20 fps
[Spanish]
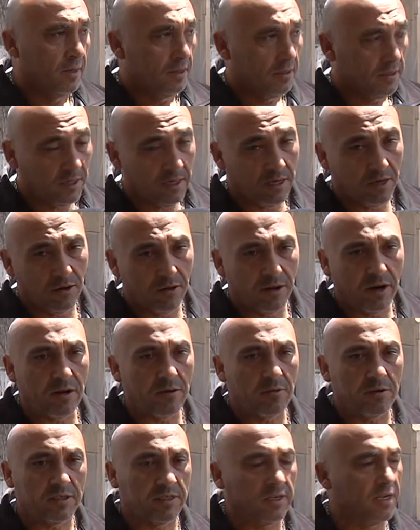Sí, el
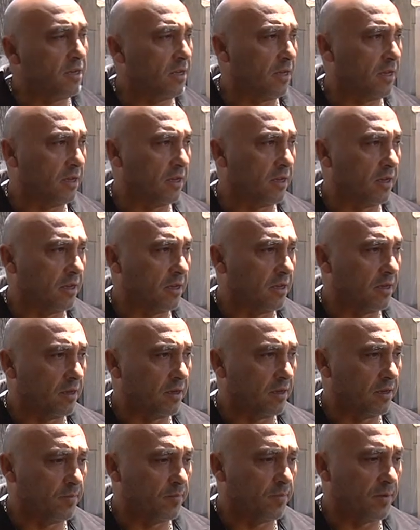horario va a ser
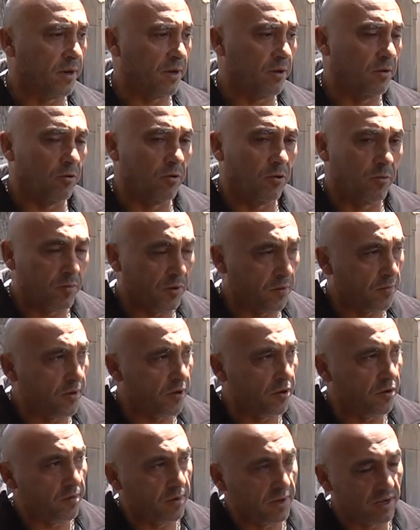eh, para hoy
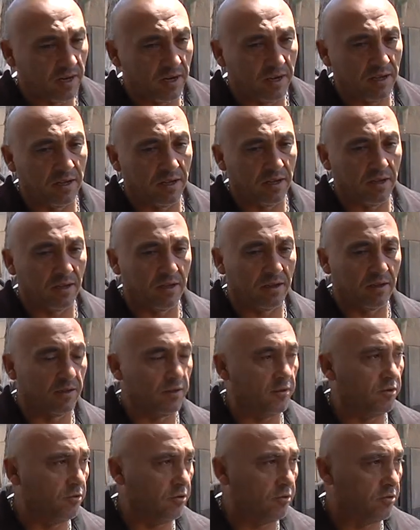primero y
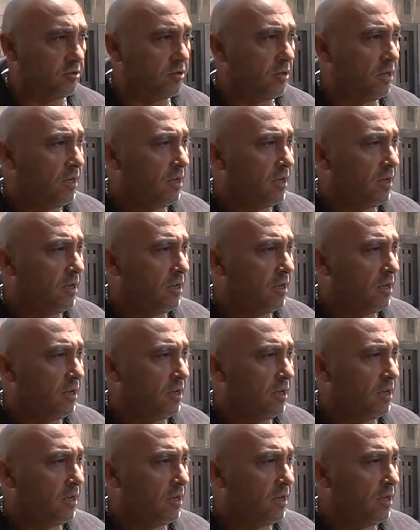mañana dos,